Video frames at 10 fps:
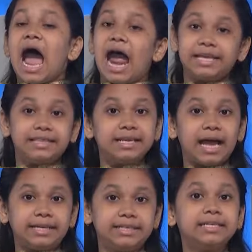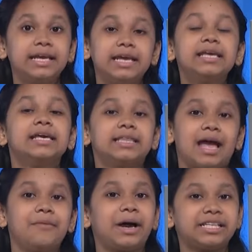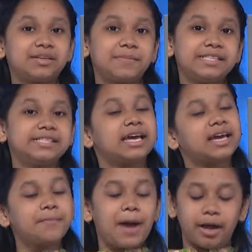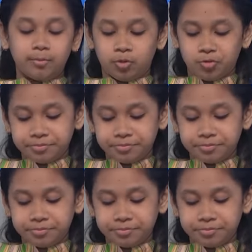আরেকটি কাঠি নিয়ে তার মাঝামাঝি জায়গায় ভাঙব